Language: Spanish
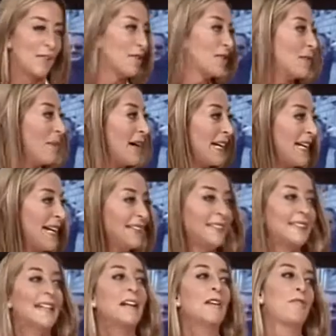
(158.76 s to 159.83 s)
hace dos
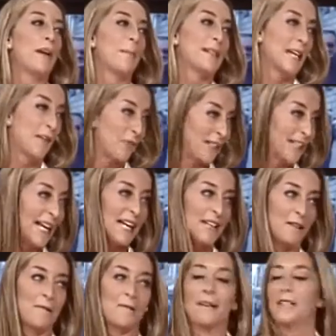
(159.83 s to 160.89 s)
semanas, fui a pasar fin de
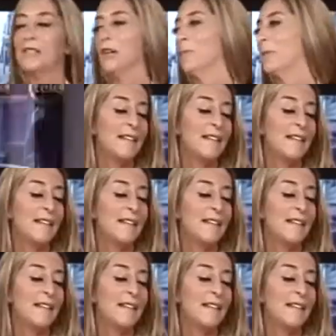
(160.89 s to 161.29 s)
año a Nueva York.